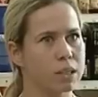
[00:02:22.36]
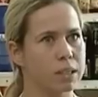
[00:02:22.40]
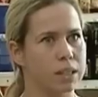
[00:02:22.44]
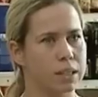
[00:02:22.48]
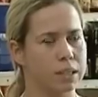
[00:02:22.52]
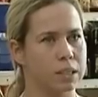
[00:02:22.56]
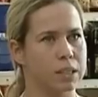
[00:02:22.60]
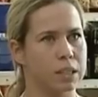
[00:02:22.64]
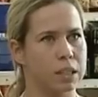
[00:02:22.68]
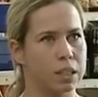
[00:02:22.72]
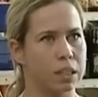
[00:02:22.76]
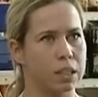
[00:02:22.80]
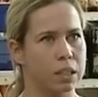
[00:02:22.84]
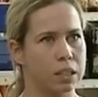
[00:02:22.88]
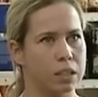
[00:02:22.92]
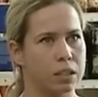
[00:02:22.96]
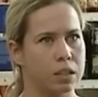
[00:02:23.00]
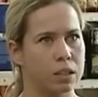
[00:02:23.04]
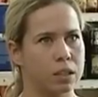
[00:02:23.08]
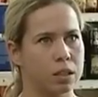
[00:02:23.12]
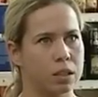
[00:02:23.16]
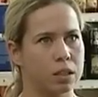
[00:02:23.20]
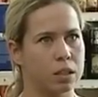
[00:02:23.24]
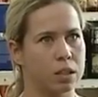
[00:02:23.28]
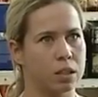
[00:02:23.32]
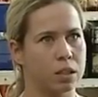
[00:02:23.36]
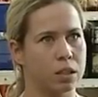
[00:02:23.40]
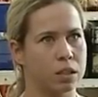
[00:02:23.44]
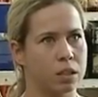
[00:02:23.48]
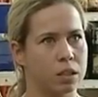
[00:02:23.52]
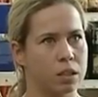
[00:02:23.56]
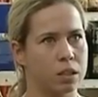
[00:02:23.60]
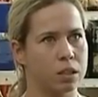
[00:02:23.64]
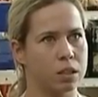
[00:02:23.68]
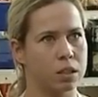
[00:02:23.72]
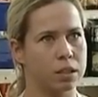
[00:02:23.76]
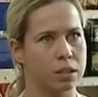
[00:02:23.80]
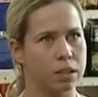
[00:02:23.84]
Kassiererin hier.
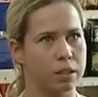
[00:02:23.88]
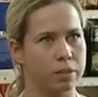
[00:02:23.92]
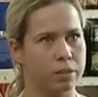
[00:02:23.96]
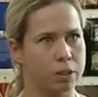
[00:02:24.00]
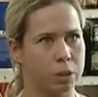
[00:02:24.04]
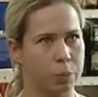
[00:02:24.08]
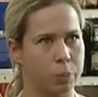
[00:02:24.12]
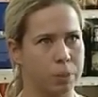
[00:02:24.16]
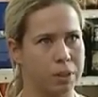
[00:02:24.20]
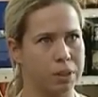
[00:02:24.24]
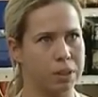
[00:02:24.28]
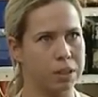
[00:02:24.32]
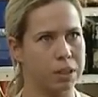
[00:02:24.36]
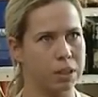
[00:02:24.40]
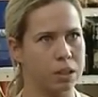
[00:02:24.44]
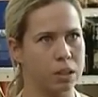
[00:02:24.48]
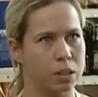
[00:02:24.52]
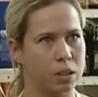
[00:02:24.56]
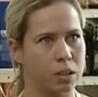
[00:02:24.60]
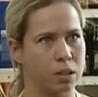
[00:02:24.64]
Ist hier was passiert?